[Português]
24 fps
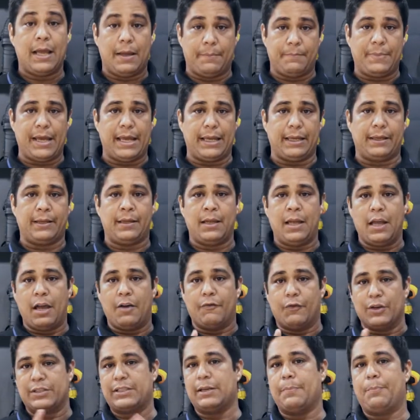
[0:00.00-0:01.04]
Bem,
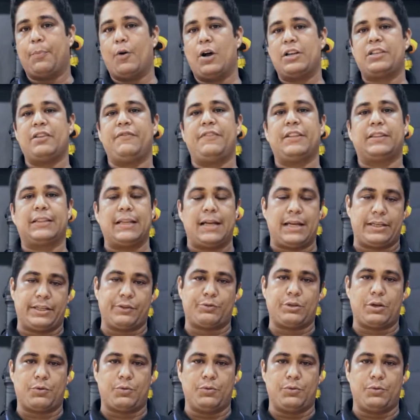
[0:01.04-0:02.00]
você pode evitar que isso